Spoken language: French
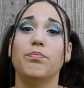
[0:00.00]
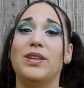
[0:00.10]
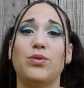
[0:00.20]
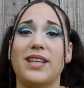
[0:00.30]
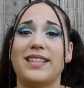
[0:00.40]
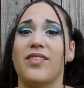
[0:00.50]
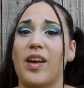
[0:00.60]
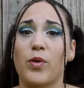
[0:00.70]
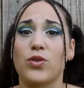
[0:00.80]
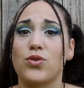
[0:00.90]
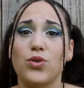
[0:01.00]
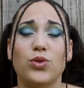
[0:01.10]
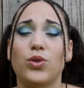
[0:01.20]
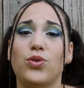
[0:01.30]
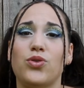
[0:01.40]
Mais tout ça c'est vraiment
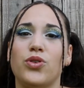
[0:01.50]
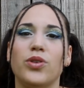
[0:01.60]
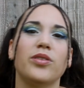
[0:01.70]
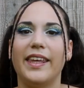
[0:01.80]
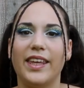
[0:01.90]
juste du jeu.